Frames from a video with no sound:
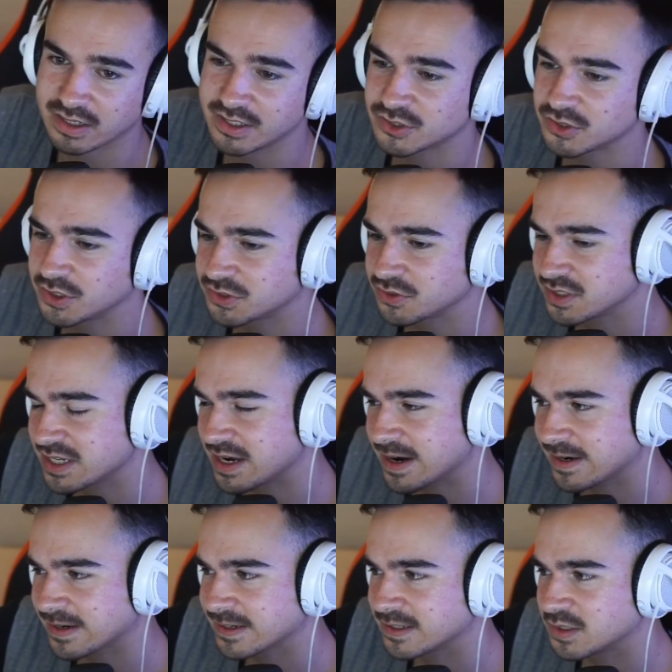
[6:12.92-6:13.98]
kann ich euch nur
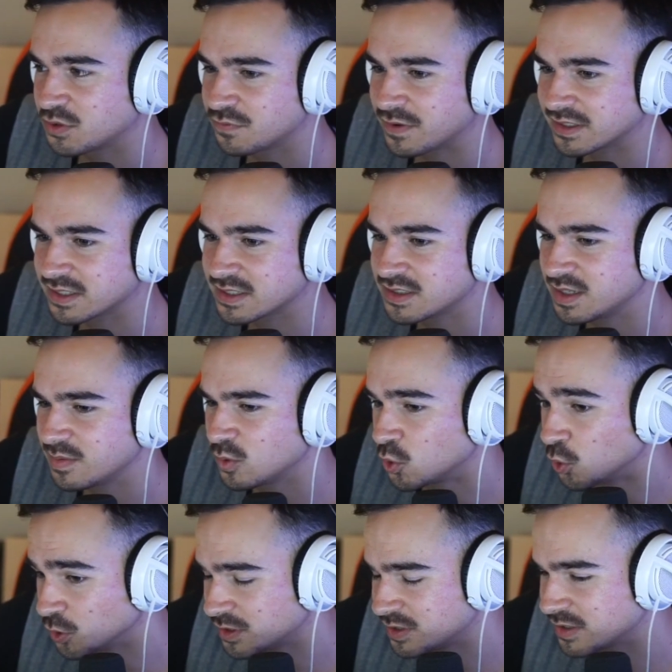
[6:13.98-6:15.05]
sagen, ich fand das Team
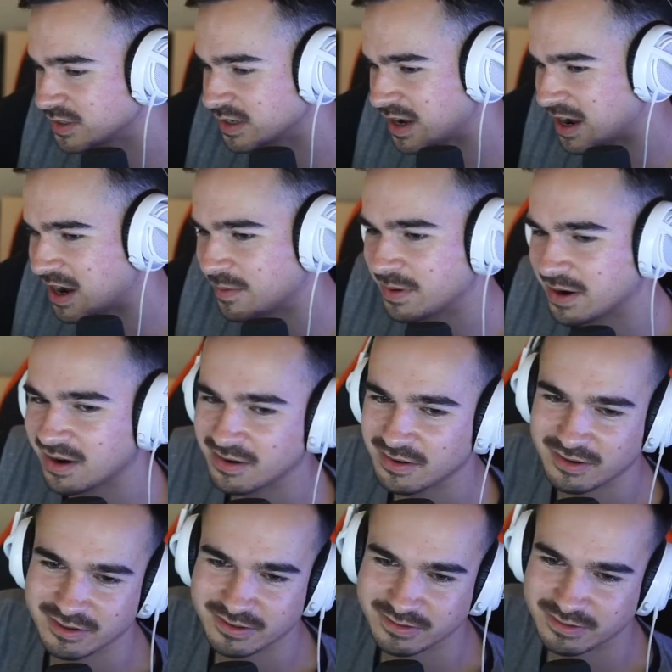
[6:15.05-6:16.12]
gut, aber
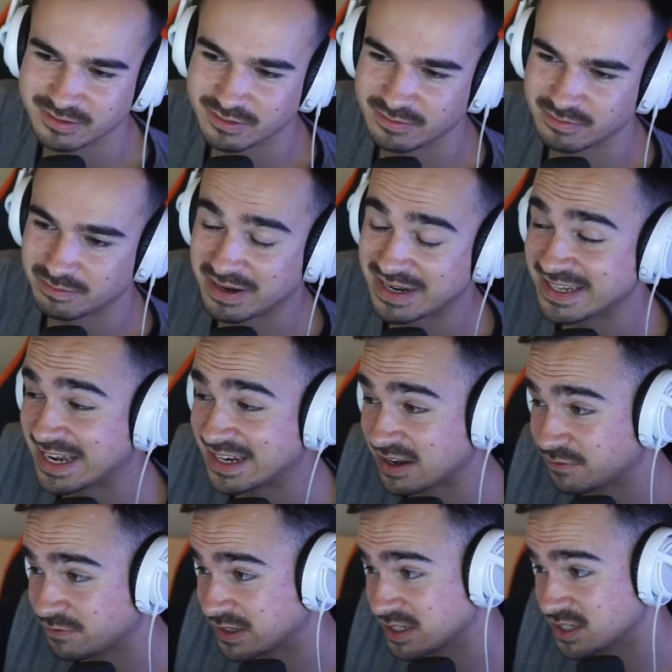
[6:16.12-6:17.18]
Ben
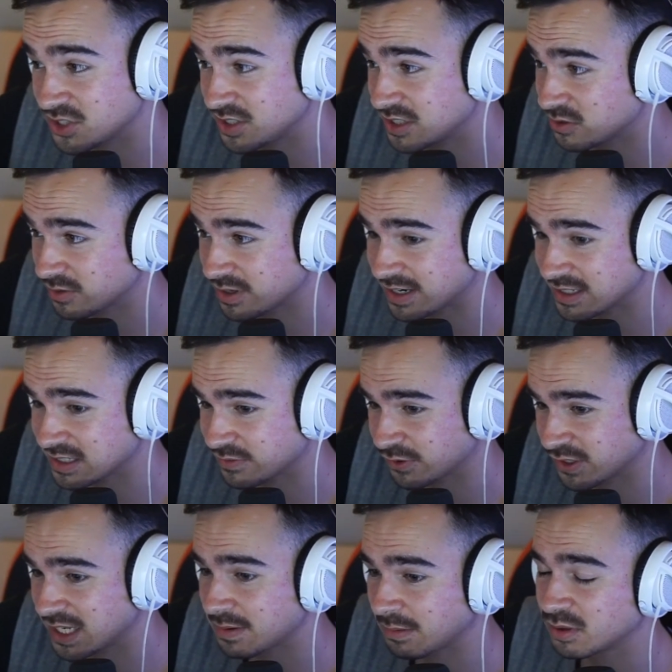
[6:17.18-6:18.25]
Yedda fand ich nicht so krass,
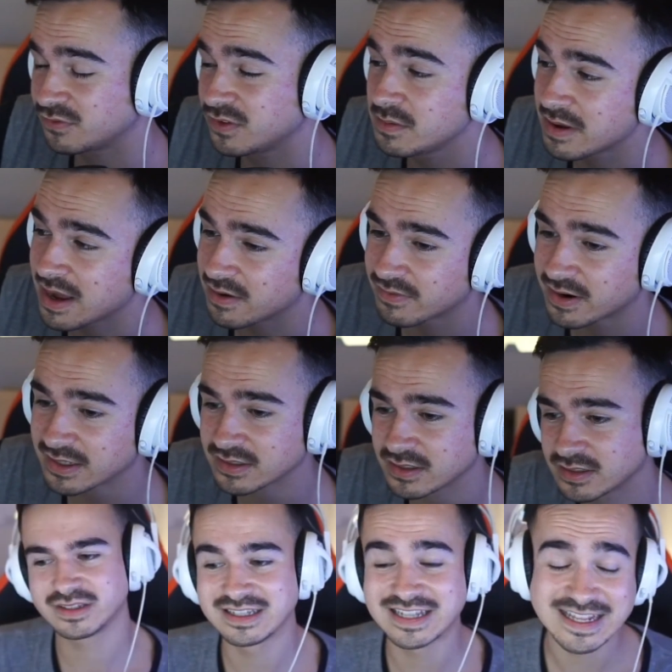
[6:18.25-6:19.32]
von dem habe ich viel mehr
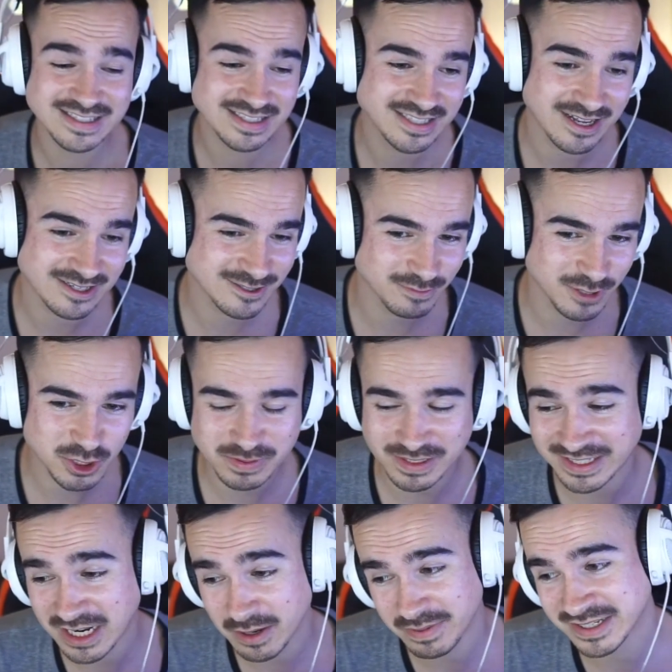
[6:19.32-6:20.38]
erwartet. Letztes Jahr zum Beispiel
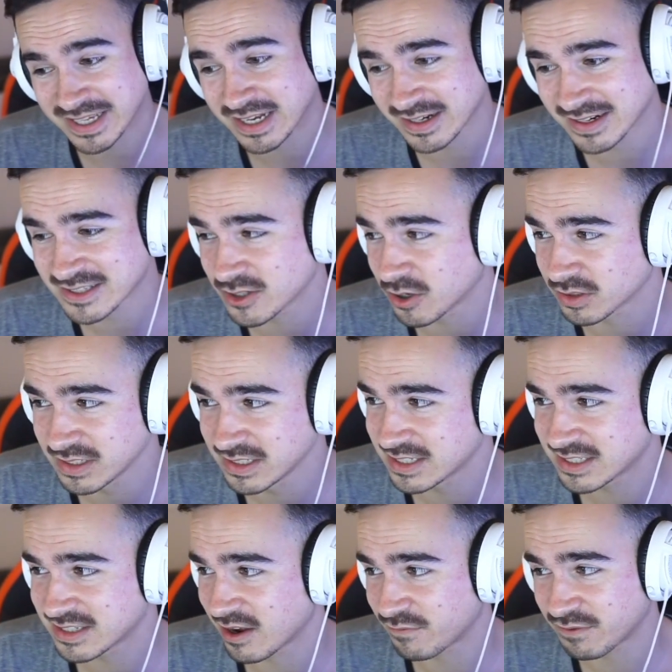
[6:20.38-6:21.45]
hat jeder Ben Yedda gezockt,
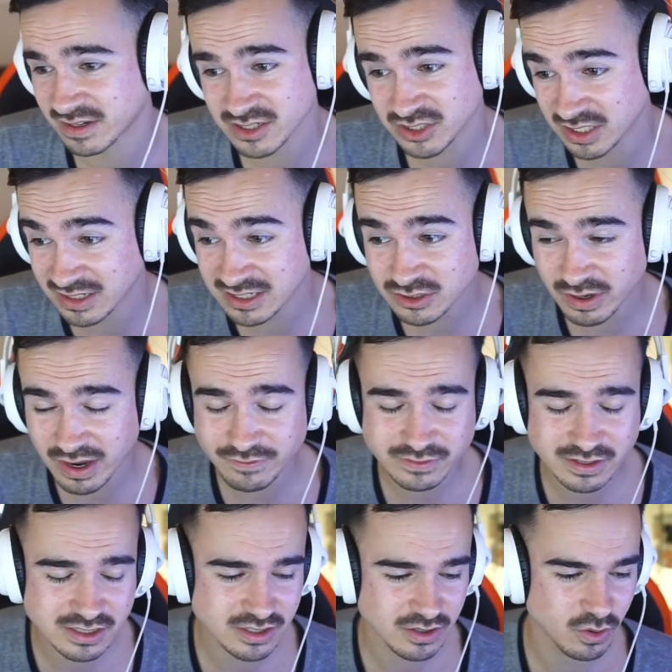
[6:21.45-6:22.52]
dieses Jahr fand ich den nicht so
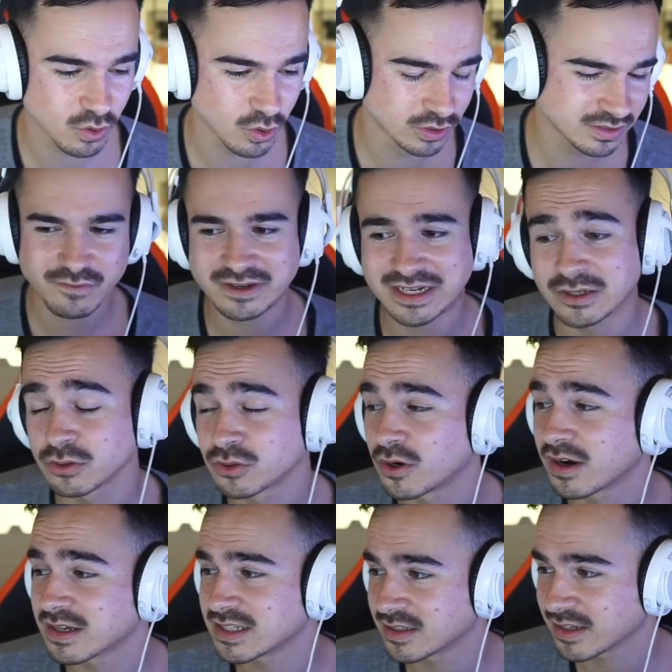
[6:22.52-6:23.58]
heftig. Und Fernando
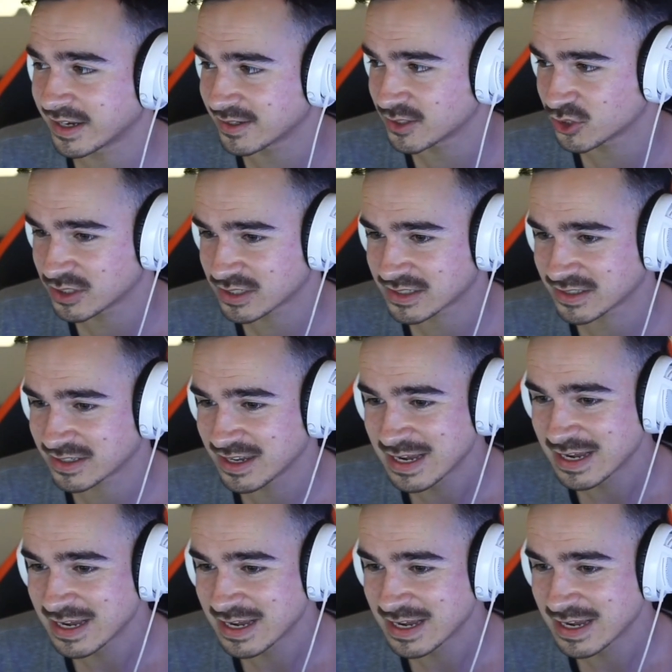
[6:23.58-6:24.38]
Torres hat reingeschissen.